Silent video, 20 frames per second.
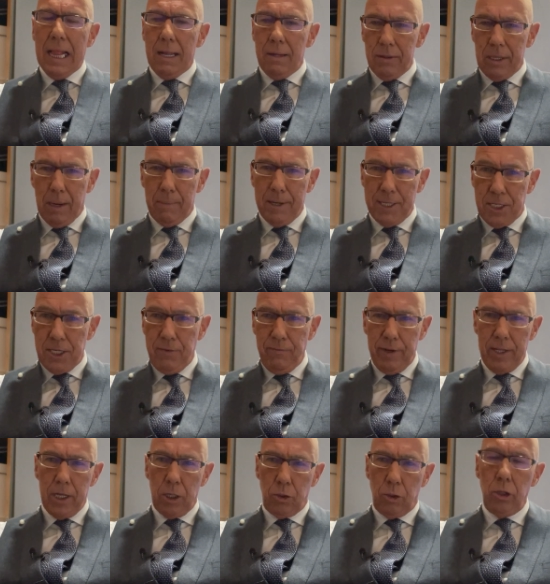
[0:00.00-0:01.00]
Dabei sind wir
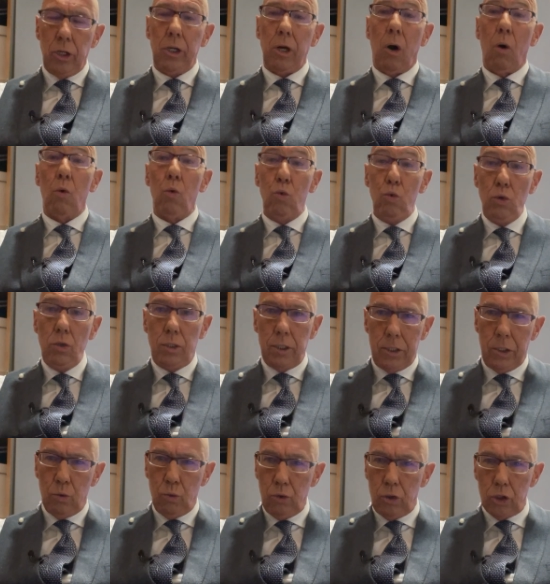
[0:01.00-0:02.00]
natürlich auch unter
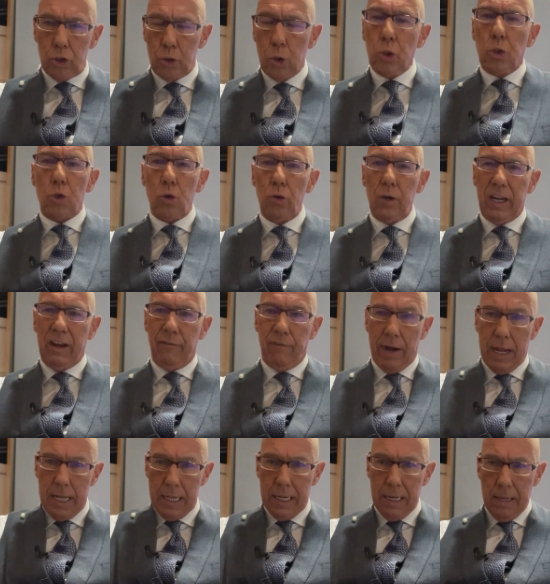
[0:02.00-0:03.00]
die Unterstützungen
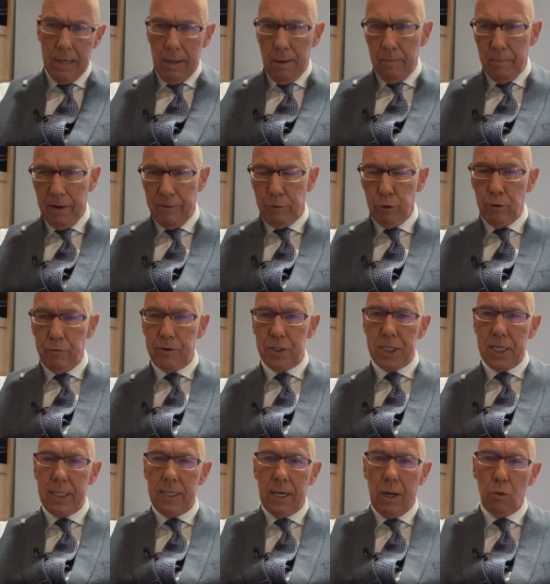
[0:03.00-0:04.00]
gefallen bei
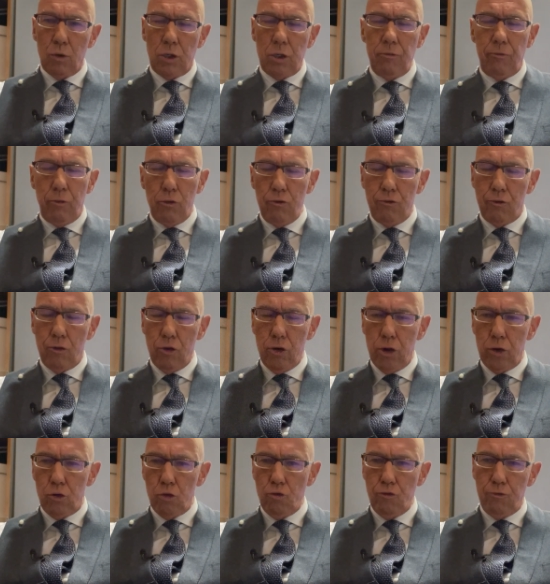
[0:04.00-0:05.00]

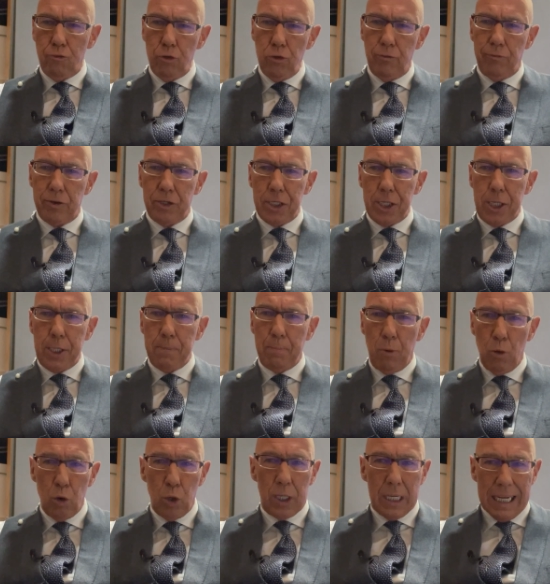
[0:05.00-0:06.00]
15.550
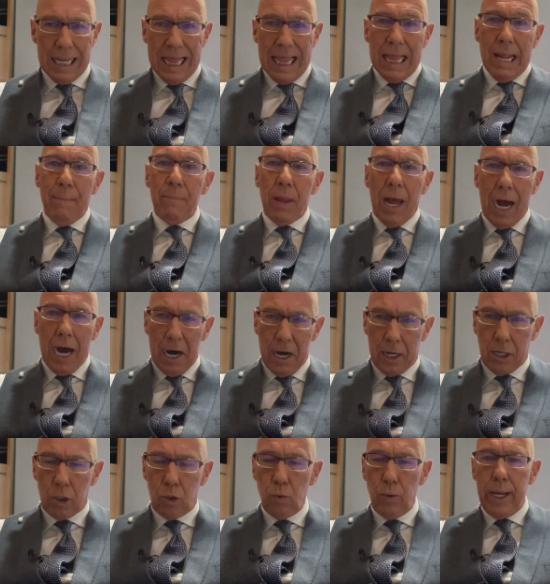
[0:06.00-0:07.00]
Punkte.
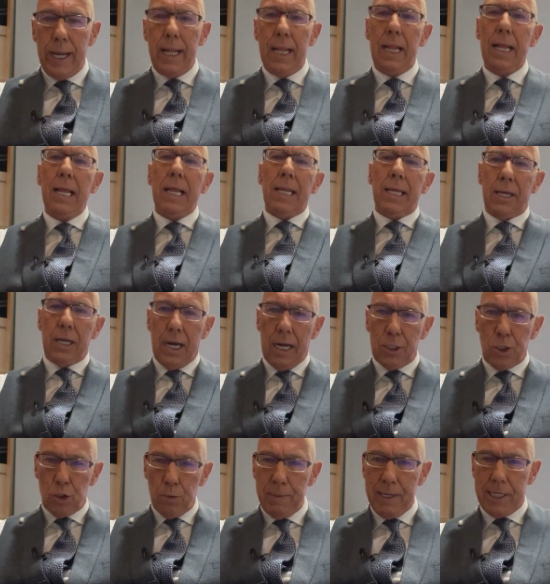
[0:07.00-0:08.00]
Aktuell, ja,
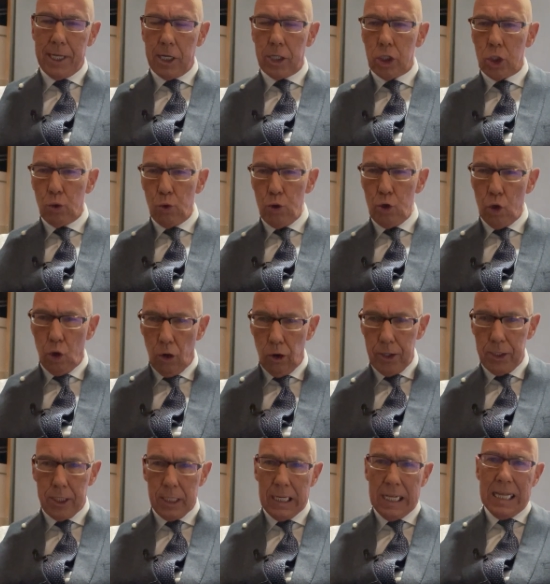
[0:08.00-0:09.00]
zur Mittagsstunde
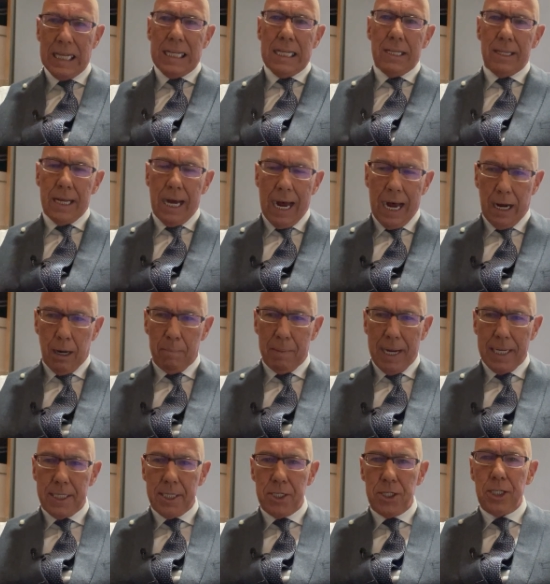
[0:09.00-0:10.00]
heute, da
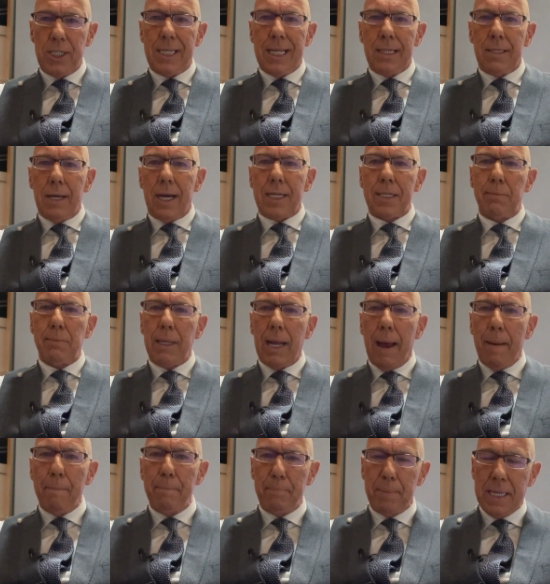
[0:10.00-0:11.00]
arbeitet sich der DAX wieder
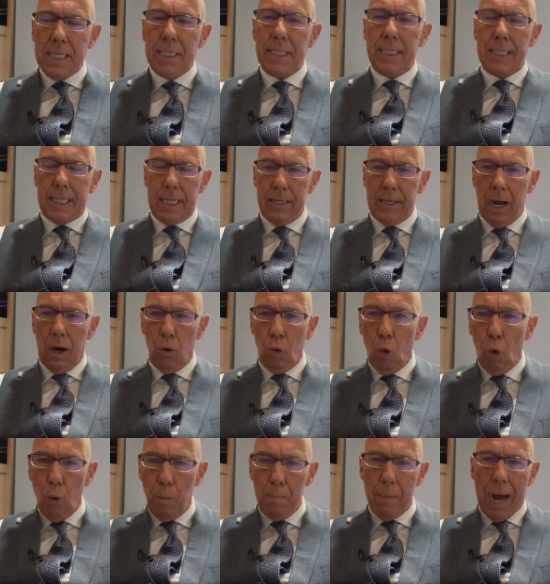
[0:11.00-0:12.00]
ein bisschen nach
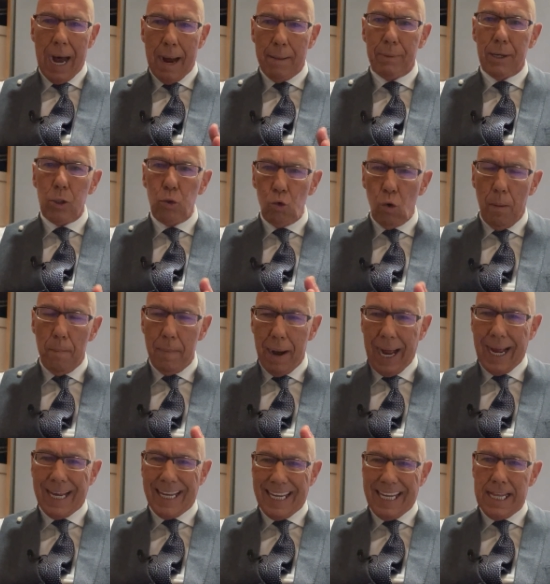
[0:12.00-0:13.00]
oben, aber nur
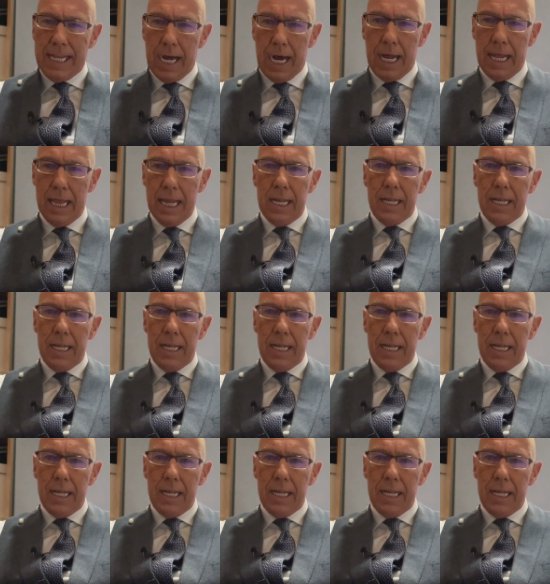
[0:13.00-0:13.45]
marginal.